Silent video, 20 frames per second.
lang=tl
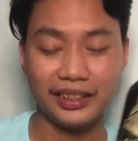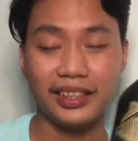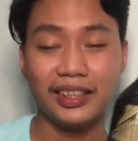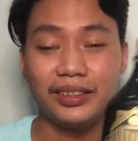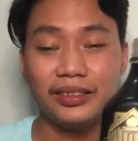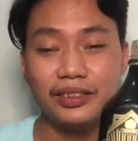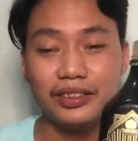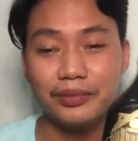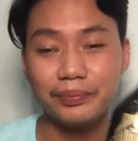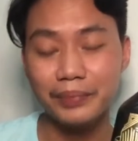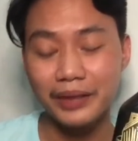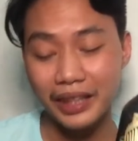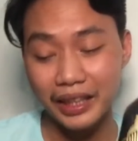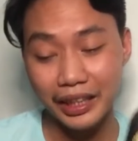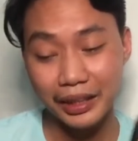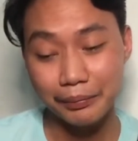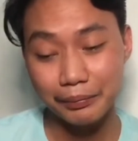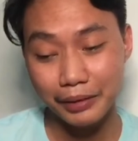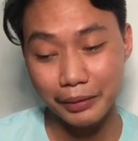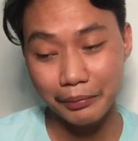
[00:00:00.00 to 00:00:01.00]
Ganun yung
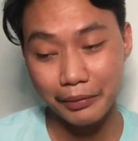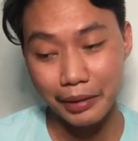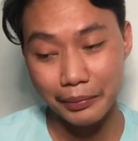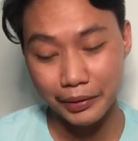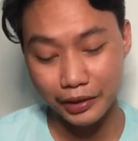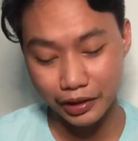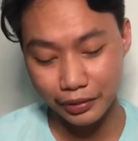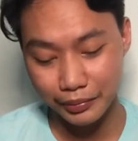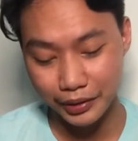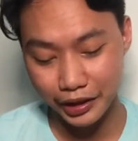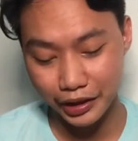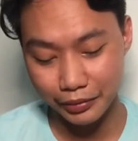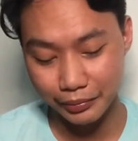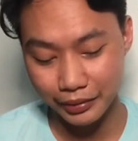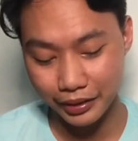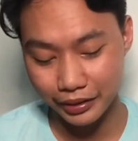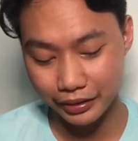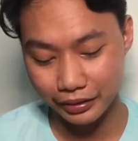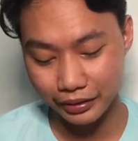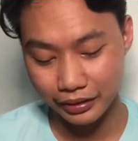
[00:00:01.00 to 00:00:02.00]
pakiramdam kapag
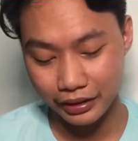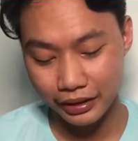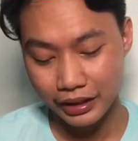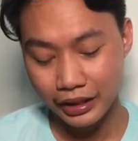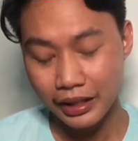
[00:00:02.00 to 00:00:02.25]
umiinom nito.